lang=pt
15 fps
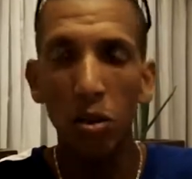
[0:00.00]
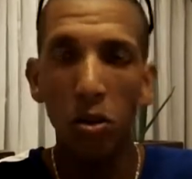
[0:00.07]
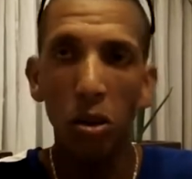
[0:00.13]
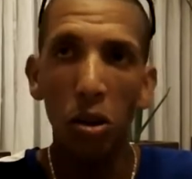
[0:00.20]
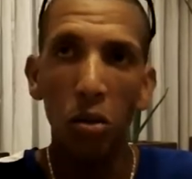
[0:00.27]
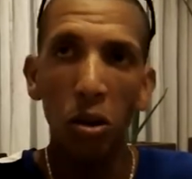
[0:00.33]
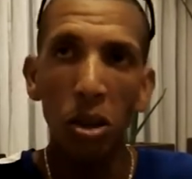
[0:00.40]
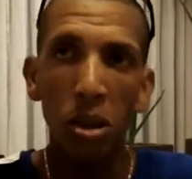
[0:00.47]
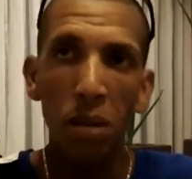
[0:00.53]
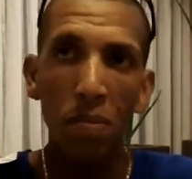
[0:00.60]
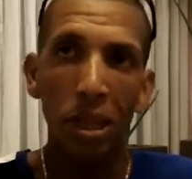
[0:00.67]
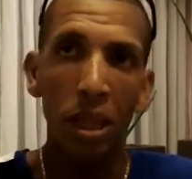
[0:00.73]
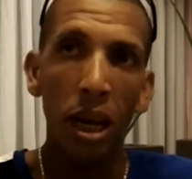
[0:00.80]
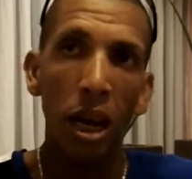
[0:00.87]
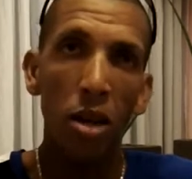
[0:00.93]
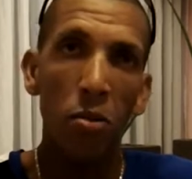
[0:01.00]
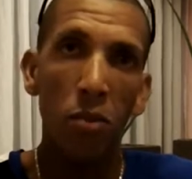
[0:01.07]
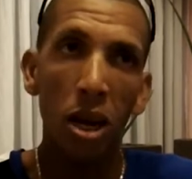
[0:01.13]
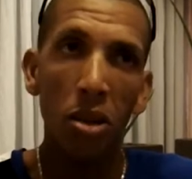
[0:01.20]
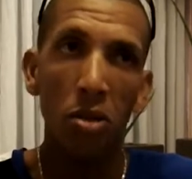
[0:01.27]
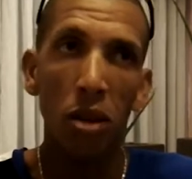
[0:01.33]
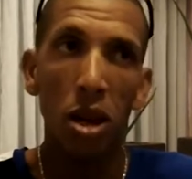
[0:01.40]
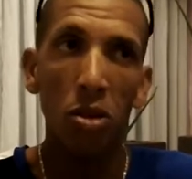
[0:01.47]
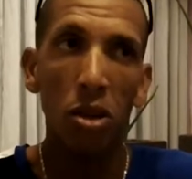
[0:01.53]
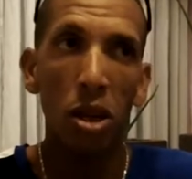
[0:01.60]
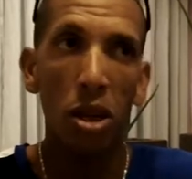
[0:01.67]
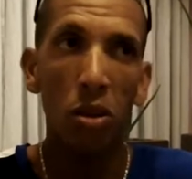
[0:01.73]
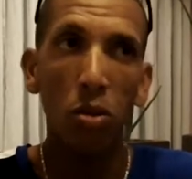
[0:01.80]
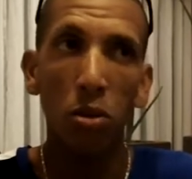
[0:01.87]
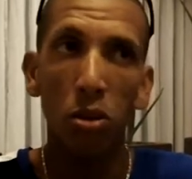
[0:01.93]
não chegou a ser a metade, mas eu acho que
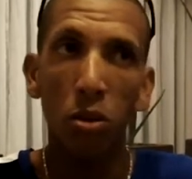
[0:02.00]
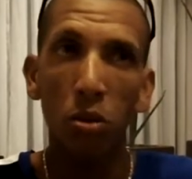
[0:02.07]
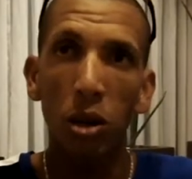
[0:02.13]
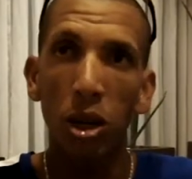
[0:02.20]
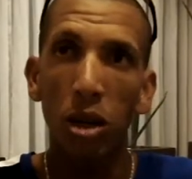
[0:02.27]
reduziu